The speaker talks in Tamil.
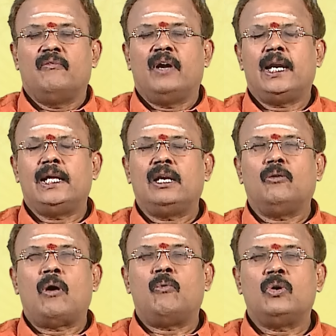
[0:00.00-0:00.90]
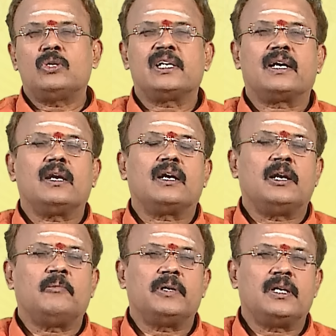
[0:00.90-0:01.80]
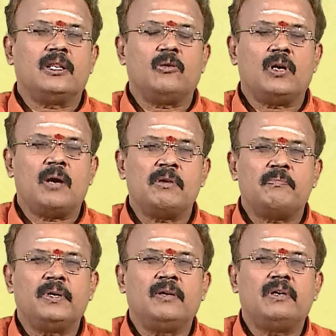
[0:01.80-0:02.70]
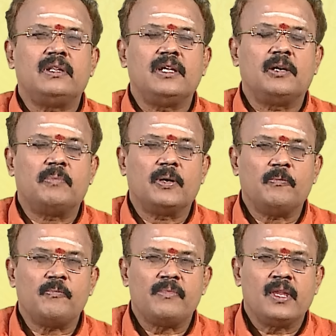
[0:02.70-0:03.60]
வேலையில் அவ்வளோ சிக்கல் காணப்பட்டிருந்த ஒரு அமைப்பு நிவர்த்தி ஏற்படும்